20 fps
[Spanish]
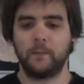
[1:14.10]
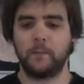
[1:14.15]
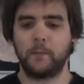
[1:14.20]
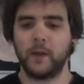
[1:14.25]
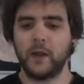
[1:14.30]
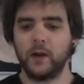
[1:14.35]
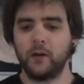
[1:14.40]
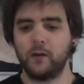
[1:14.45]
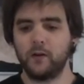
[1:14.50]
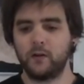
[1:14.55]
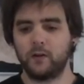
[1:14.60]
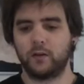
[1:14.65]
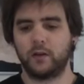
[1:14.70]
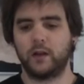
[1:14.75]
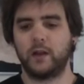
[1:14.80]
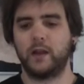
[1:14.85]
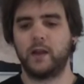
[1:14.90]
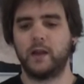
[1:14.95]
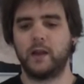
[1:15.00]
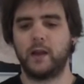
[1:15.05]
Pero
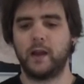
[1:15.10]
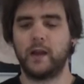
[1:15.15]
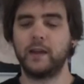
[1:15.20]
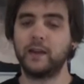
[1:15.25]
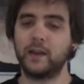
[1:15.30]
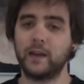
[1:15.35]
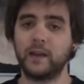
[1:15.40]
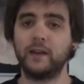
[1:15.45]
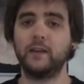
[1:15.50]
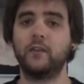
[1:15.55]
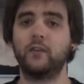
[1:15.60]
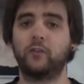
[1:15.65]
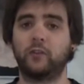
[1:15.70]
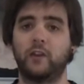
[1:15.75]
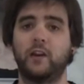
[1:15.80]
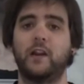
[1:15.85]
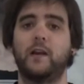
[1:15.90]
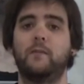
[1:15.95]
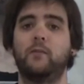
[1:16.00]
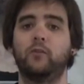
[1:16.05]
eh, hay quien nos
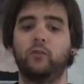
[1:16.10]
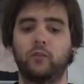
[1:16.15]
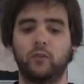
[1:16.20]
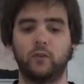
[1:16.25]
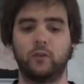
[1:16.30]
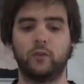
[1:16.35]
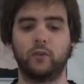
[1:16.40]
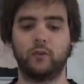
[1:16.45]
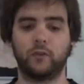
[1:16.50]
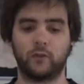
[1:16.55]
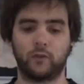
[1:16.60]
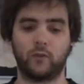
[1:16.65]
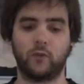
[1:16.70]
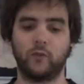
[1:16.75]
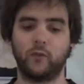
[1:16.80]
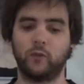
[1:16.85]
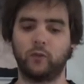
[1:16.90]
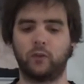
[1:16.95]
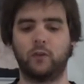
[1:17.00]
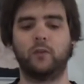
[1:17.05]
criamos con,
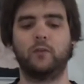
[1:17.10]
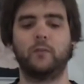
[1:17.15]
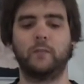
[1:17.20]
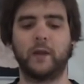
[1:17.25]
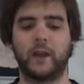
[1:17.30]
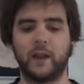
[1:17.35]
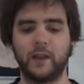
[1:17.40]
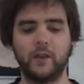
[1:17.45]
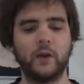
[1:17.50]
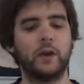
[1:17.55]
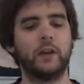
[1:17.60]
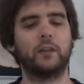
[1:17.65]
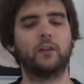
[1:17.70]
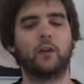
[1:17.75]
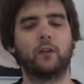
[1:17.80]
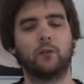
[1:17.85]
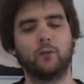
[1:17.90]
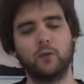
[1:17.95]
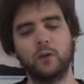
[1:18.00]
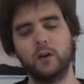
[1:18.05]
nuestro pequeño
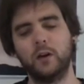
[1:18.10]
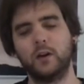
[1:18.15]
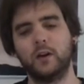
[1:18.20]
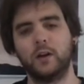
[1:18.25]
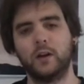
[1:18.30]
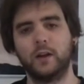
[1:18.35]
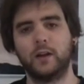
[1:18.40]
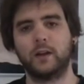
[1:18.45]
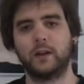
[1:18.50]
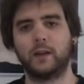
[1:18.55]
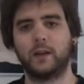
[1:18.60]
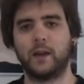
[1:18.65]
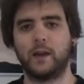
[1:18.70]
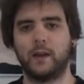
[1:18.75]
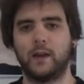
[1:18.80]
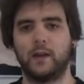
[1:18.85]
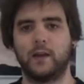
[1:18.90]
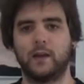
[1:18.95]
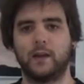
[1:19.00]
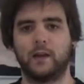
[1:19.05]
erizo azul
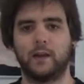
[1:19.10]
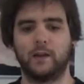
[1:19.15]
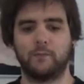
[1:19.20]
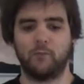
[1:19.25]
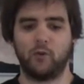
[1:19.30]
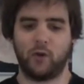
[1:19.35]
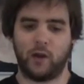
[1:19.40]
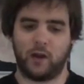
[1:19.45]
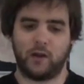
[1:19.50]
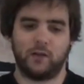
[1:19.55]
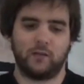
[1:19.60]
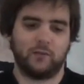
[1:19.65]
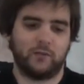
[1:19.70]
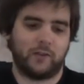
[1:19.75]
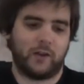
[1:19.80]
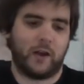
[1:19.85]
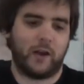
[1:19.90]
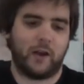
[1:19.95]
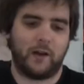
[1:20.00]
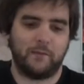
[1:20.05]
que, mola. O
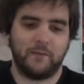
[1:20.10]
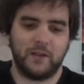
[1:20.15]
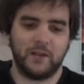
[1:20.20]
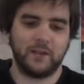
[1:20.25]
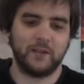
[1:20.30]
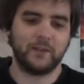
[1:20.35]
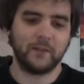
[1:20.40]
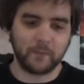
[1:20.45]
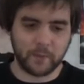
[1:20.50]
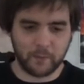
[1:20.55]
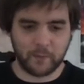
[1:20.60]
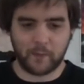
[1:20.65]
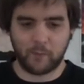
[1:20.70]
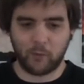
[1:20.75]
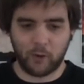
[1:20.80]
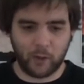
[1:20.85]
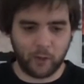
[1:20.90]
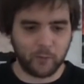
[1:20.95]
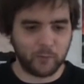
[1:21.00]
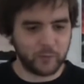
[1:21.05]
sea, a mí siempre me ha
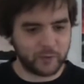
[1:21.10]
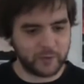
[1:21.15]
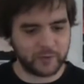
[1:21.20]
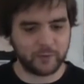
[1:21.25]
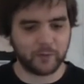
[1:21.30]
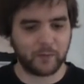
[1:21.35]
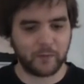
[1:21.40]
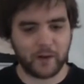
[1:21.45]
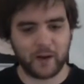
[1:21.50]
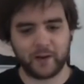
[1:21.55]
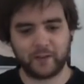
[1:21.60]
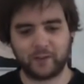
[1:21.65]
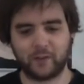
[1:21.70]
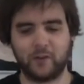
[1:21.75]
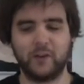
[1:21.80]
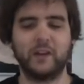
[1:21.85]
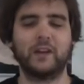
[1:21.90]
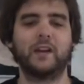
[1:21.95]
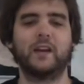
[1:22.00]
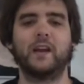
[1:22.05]
molado muchísimo más
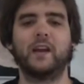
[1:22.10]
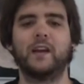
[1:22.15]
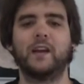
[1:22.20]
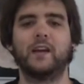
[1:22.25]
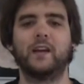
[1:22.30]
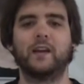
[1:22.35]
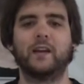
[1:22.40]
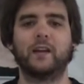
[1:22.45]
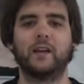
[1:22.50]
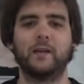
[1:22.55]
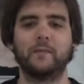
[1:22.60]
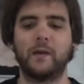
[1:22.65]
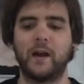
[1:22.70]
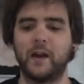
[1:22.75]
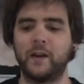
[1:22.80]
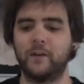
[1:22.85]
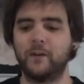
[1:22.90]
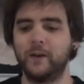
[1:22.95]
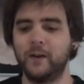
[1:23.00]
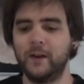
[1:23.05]
Sonic que,
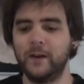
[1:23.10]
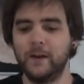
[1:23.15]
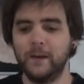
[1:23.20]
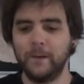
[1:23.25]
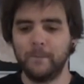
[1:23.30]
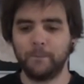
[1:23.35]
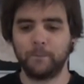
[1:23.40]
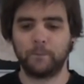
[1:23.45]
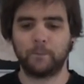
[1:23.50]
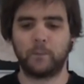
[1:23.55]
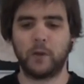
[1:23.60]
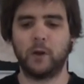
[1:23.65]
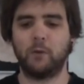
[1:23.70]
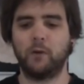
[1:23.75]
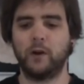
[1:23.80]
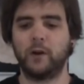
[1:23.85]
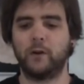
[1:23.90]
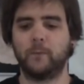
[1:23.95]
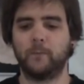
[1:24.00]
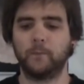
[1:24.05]
Mario. Pero
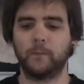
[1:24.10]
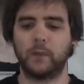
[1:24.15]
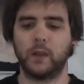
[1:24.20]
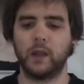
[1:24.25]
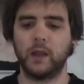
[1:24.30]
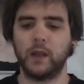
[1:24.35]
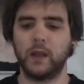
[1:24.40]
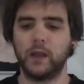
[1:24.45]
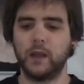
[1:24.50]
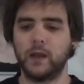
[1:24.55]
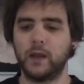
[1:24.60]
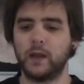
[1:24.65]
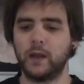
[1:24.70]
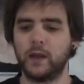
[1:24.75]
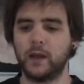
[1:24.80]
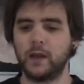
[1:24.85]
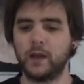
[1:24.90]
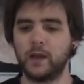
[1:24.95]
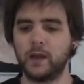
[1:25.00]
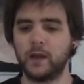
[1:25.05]
bueno,
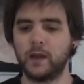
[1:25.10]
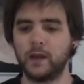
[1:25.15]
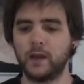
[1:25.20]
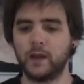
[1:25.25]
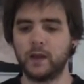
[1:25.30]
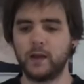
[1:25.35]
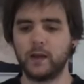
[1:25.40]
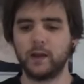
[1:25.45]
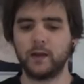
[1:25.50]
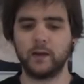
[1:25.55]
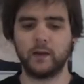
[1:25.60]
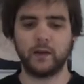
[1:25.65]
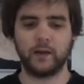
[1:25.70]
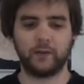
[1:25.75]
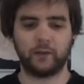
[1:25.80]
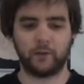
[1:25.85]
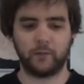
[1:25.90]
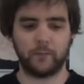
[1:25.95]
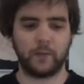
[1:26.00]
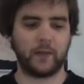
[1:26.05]
eh,
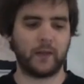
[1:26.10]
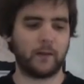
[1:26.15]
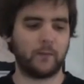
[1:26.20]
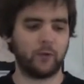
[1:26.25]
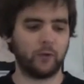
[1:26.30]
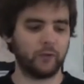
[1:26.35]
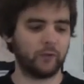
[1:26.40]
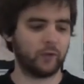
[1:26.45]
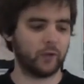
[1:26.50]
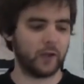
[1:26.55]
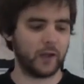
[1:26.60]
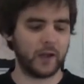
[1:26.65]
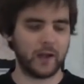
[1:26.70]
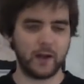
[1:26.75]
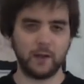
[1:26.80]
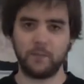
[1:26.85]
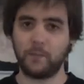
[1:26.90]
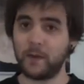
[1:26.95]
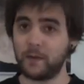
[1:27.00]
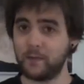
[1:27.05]
eso, empezamos.
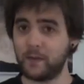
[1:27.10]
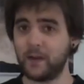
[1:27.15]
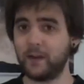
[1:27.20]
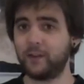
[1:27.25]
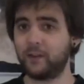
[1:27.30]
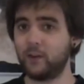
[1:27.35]
El primer